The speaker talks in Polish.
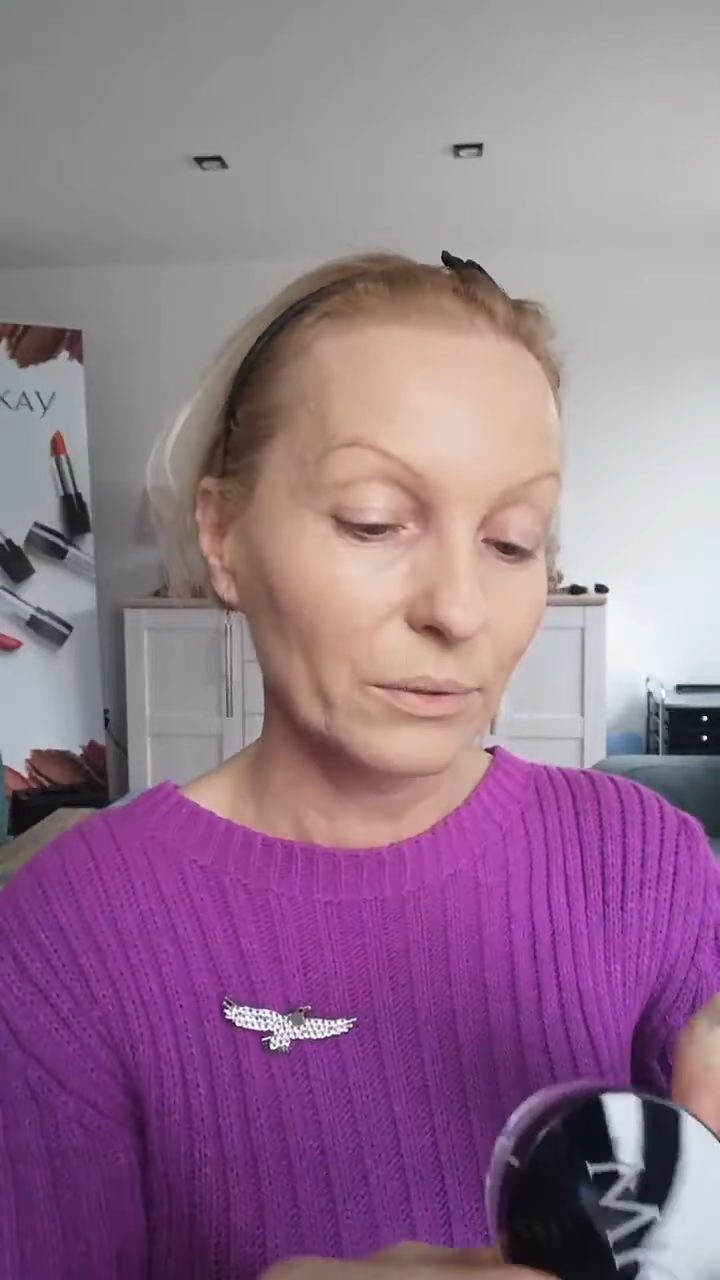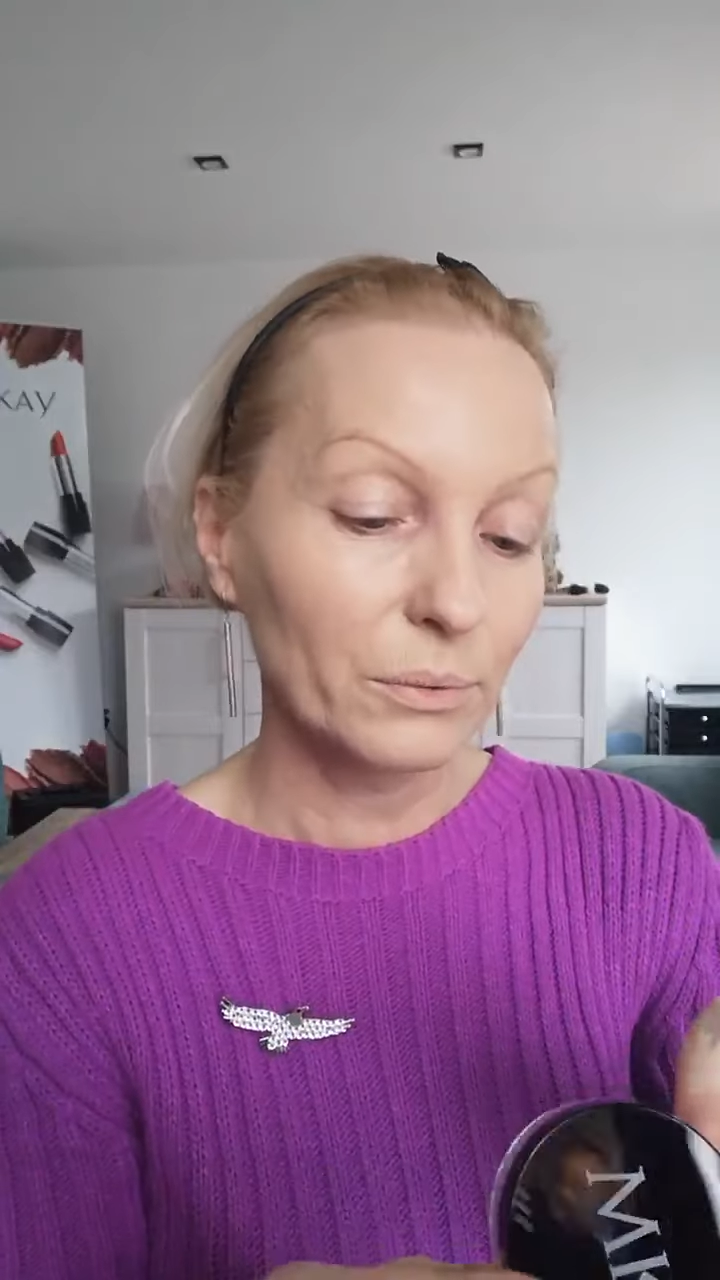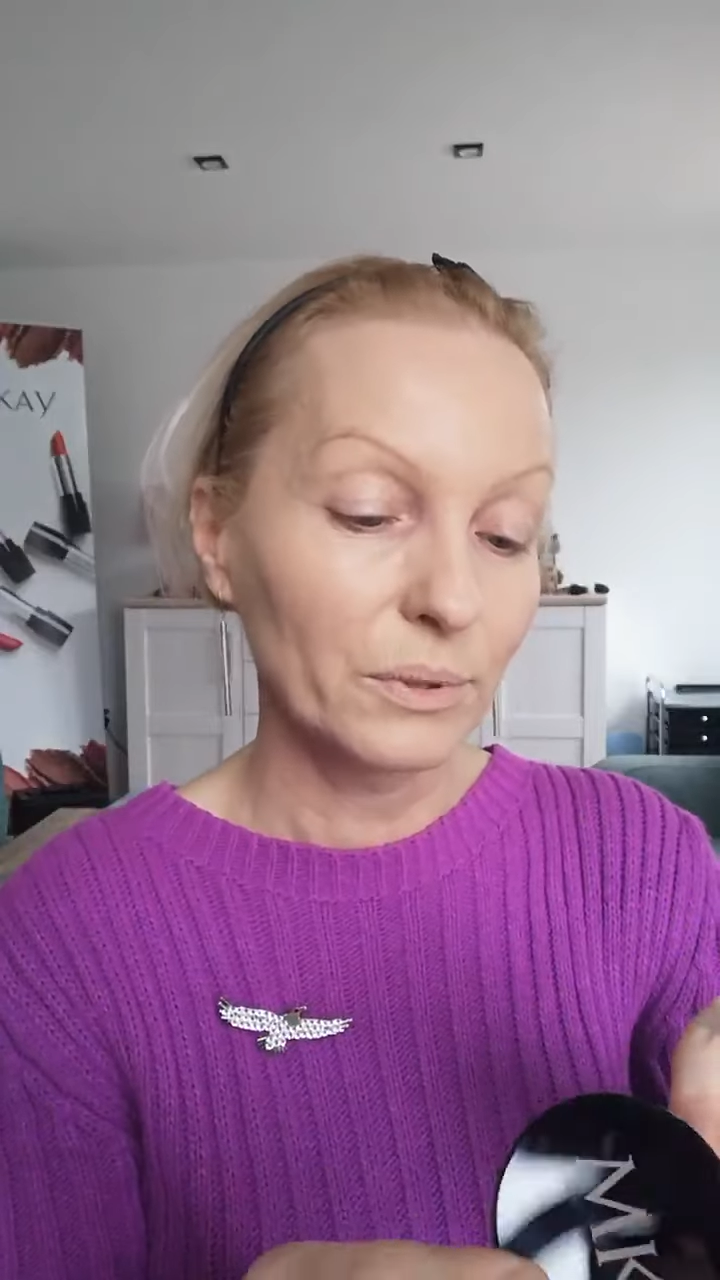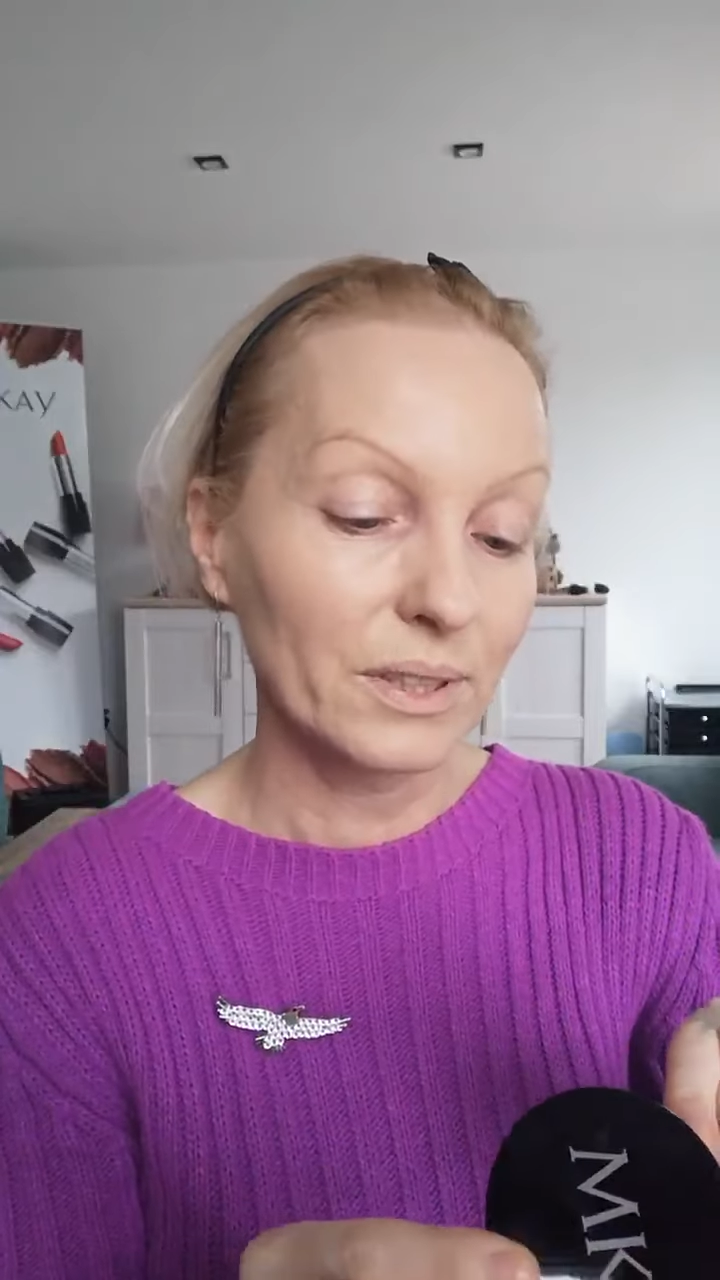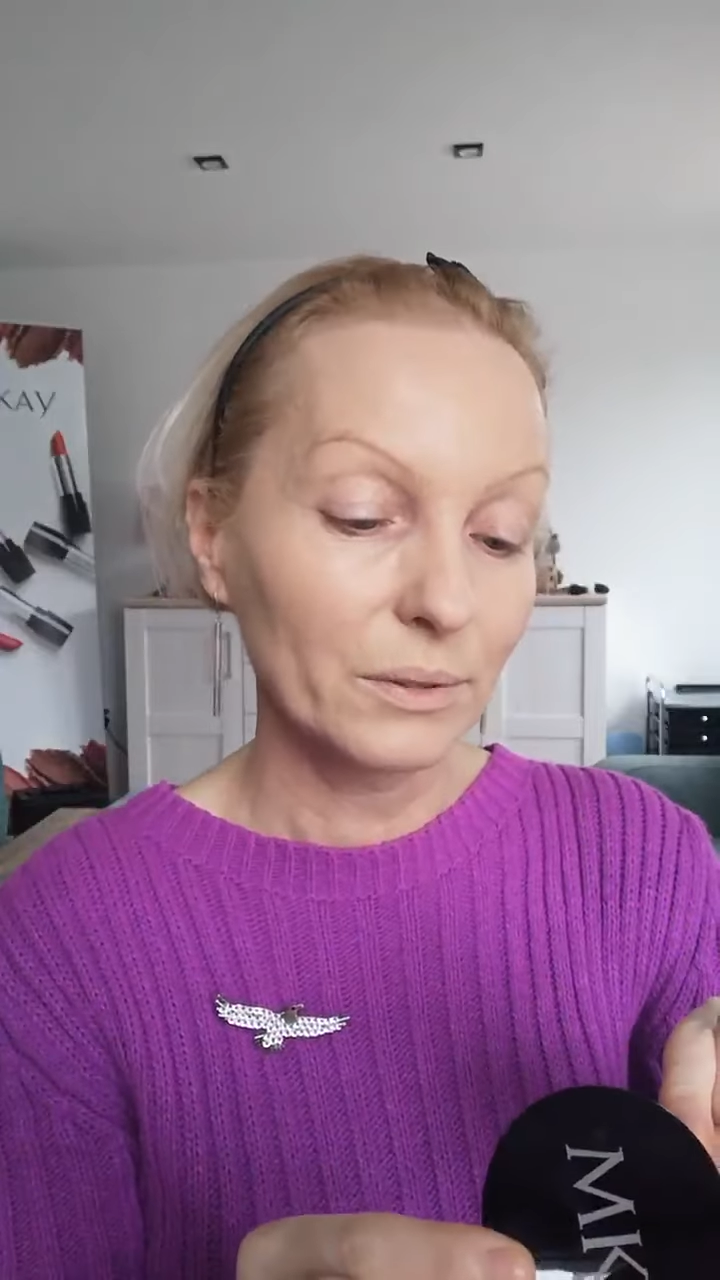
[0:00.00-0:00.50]

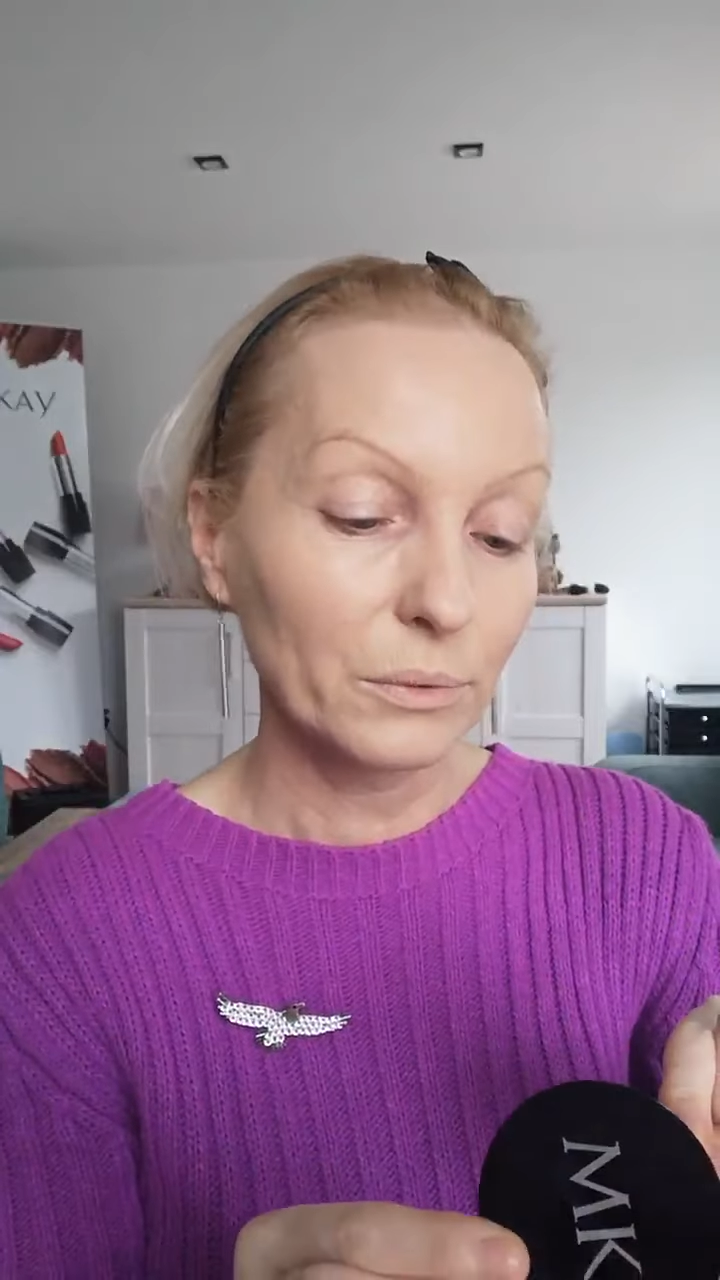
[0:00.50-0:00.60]
który